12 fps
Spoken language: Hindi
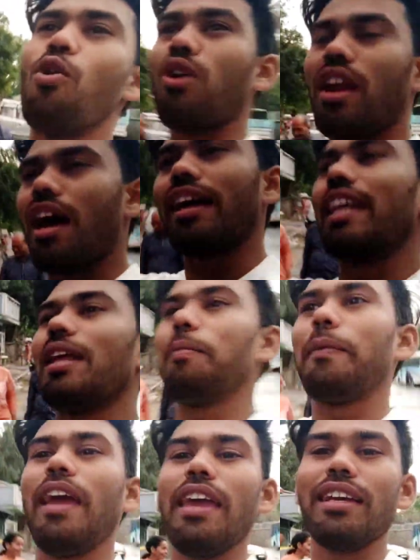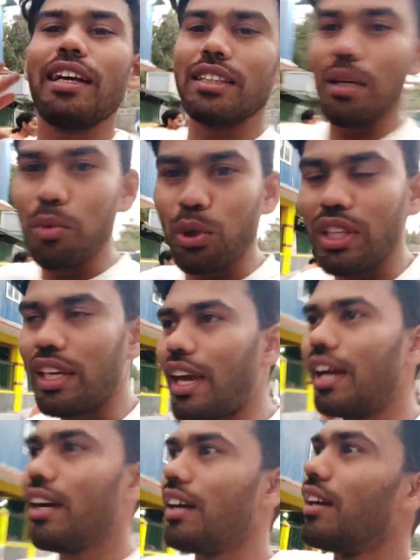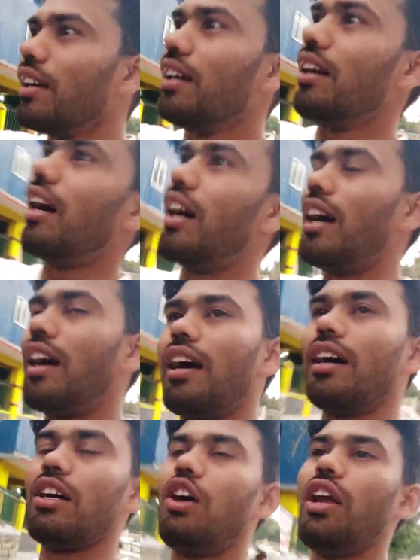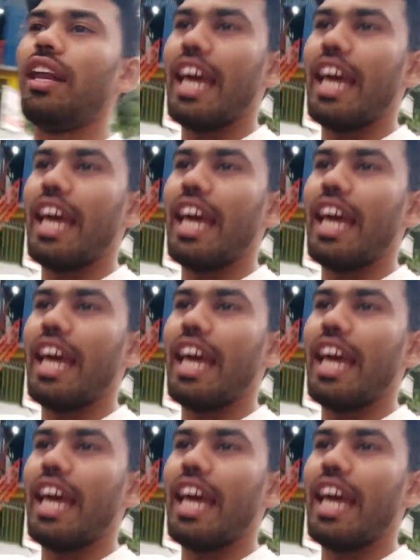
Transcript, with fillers: पोखरा ट्रिप यहीं ख़त्म होती है और, और